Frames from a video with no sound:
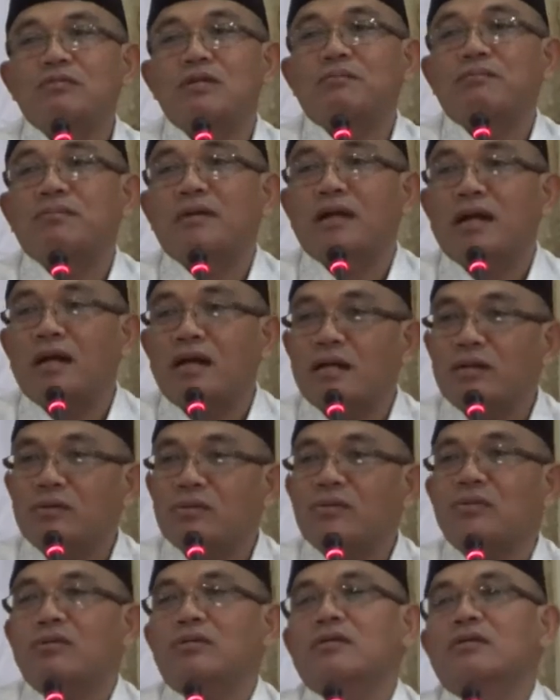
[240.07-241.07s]

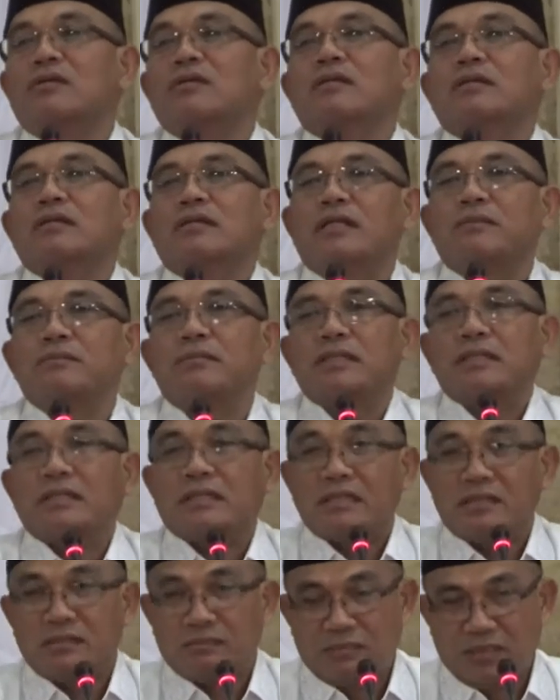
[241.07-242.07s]
berpengaruh dan
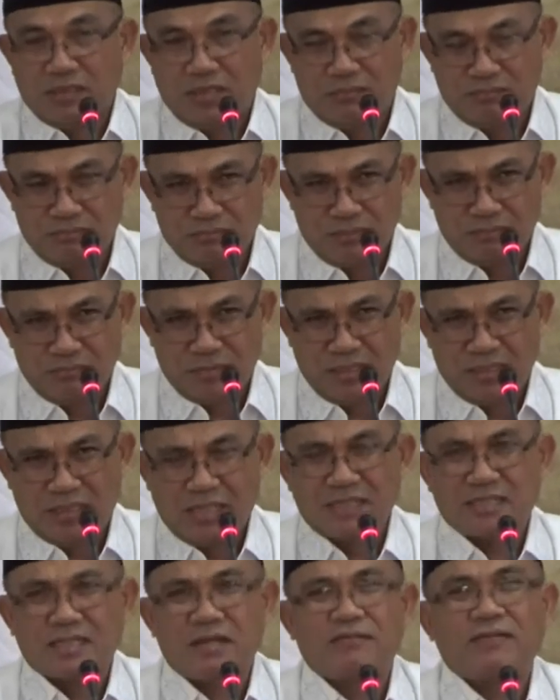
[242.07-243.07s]

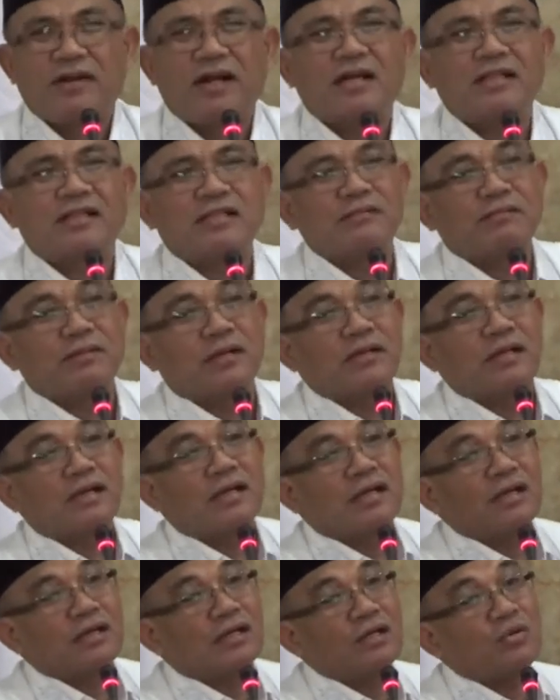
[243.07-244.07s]
memberikan syafaat
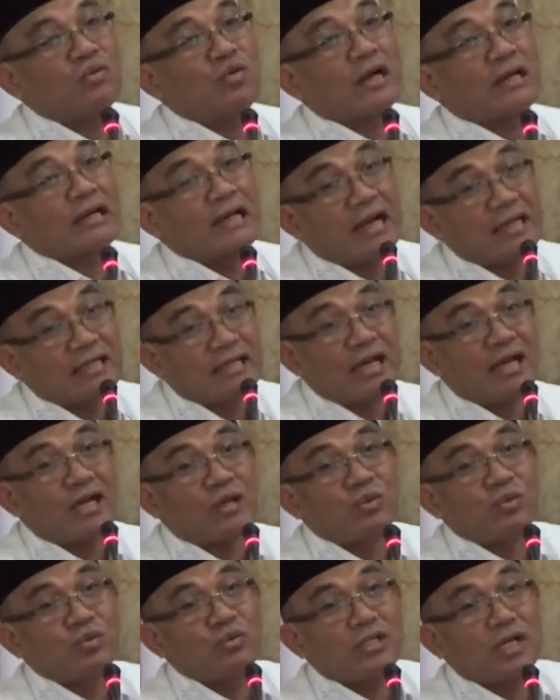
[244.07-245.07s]
kepada
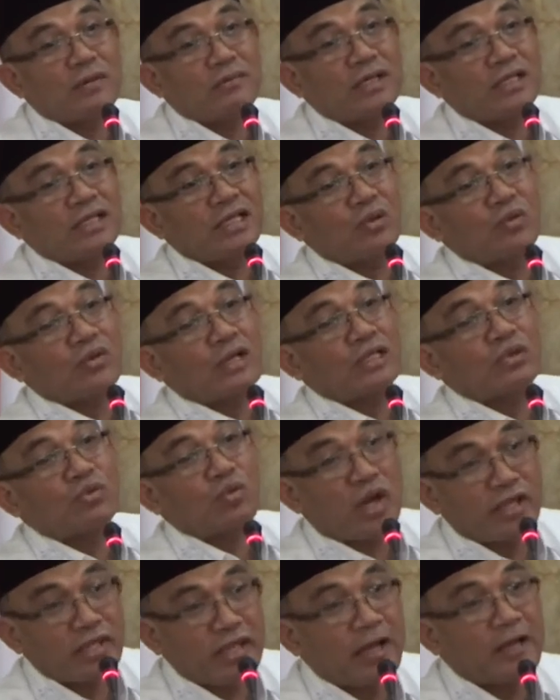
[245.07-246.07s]
keluarganya, utamanya orang
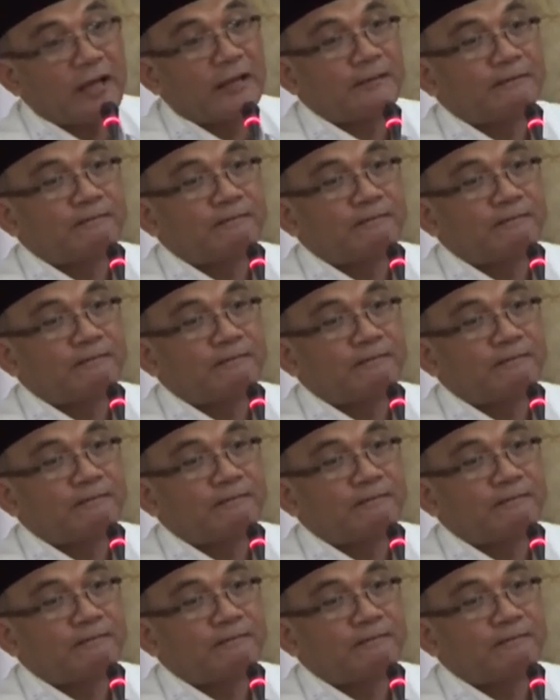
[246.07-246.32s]
tuanya